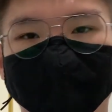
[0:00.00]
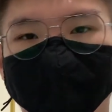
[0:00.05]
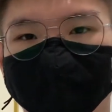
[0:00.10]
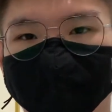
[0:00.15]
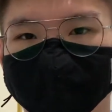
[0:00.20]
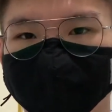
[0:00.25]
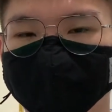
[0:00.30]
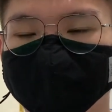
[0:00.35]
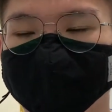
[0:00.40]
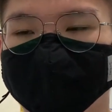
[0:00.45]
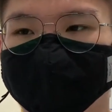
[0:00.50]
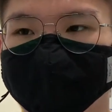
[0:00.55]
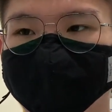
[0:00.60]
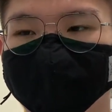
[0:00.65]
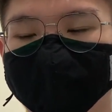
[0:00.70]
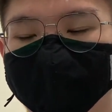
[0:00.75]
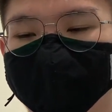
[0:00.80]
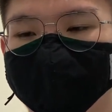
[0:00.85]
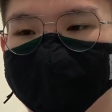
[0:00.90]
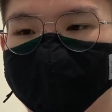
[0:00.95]
我觉得
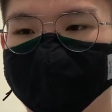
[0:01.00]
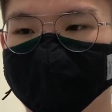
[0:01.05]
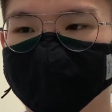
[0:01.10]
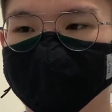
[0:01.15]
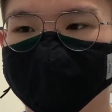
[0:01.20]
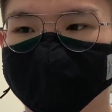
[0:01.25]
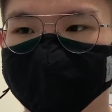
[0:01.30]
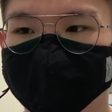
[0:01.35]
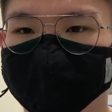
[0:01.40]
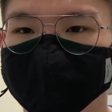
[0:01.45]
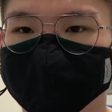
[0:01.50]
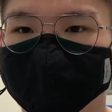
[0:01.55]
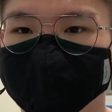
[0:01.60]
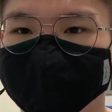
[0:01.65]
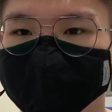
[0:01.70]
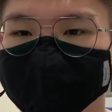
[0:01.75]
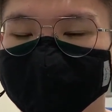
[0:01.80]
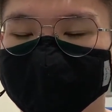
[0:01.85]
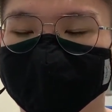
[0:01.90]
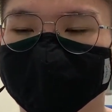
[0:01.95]
最重要其实就是，
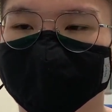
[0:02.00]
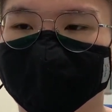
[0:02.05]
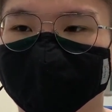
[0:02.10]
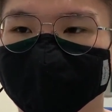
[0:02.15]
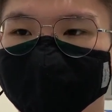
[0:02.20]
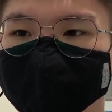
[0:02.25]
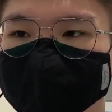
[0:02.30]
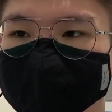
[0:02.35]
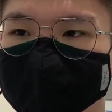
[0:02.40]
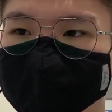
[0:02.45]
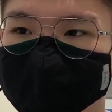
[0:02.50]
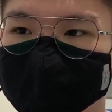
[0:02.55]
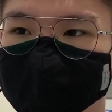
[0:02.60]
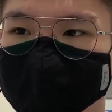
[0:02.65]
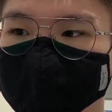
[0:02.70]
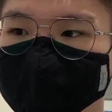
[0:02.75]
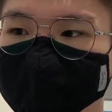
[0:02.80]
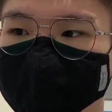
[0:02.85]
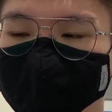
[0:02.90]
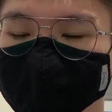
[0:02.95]
就像我说的，
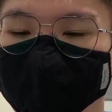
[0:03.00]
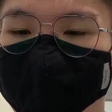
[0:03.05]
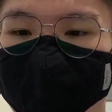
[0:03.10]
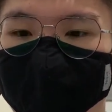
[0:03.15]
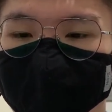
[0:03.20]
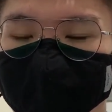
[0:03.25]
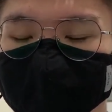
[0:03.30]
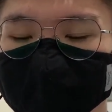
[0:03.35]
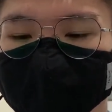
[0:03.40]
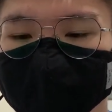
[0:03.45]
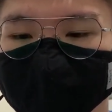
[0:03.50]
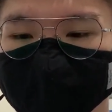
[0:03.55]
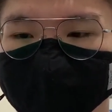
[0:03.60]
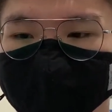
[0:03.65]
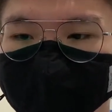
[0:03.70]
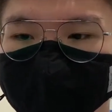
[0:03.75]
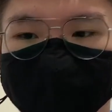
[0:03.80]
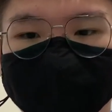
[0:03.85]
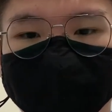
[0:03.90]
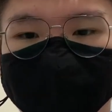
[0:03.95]
她的手法是
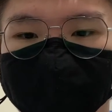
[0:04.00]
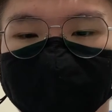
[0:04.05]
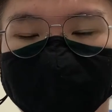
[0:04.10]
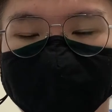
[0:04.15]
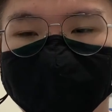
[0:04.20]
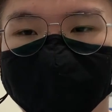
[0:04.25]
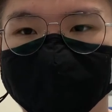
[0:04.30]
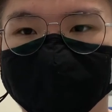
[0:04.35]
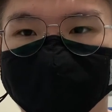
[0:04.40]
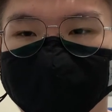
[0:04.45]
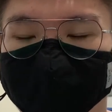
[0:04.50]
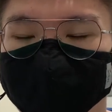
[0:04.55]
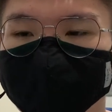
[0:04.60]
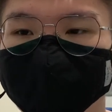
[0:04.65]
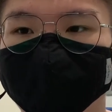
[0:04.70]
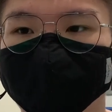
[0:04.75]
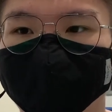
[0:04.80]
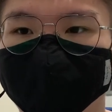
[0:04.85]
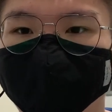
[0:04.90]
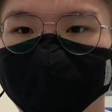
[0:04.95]
应该说前
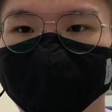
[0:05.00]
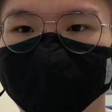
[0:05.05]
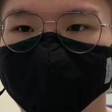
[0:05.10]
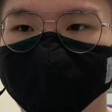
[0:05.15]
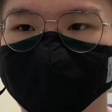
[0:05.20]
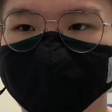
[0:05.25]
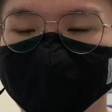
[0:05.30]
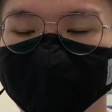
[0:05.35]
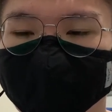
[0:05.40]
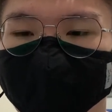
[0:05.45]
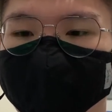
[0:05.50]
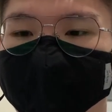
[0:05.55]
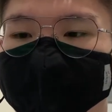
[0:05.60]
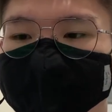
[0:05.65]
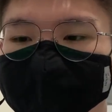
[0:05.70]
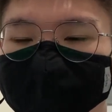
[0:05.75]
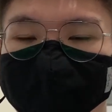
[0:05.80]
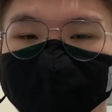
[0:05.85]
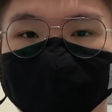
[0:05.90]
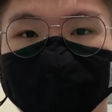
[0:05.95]
所未有的吧。
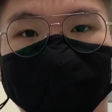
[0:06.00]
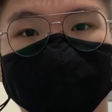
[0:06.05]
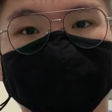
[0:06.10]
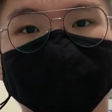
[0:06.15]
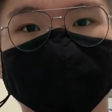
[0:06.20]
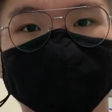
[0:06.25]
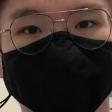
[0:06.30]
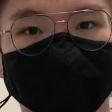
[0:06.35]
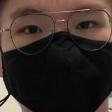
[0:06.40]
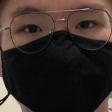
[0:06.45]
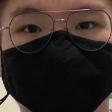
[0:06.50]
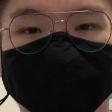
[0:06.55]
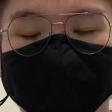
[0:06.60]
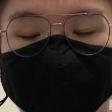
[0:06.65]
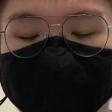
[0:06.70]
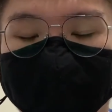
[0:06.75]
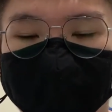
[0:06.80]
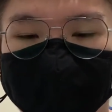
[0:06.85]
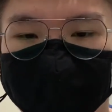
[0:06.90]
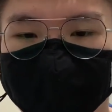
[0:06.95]
女生以女生
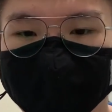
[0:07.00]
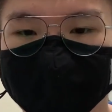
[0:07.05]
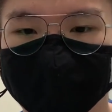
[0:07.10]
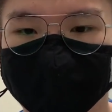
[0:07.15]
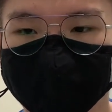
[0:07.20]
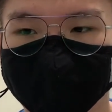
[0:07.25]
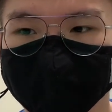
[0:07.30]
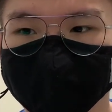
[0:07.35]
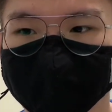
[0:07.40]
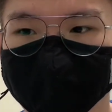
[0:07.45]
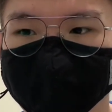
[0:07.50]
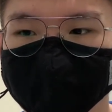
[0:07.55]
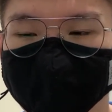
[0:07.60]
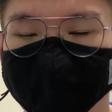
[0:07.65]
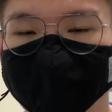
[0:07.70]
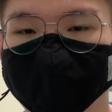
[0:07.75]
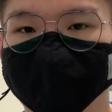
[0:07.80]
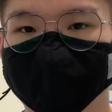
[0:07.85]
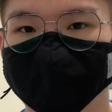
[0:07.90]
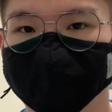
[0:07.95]
来讲，她的手法、她
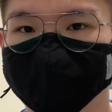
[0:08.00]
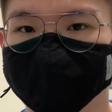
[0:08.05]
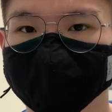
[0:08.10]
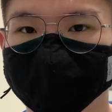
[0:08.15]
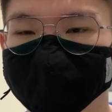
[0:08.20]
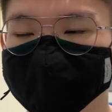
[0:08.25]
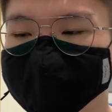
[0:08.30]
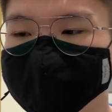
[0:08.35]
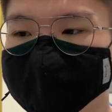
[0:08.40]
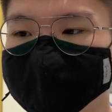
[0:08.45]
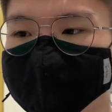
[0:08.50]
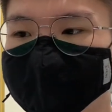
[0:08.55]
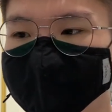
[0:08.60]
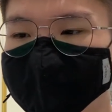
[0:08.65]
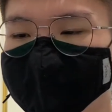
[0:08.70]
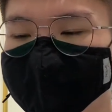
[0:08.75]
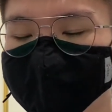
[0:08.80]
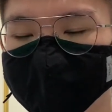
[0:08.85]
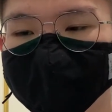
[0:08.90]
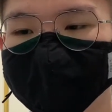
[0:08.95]
的球路
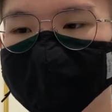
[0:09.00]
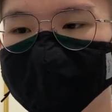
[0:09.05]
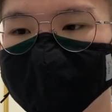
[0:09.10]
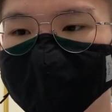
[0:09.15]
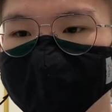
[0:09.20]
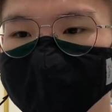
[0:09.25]
都是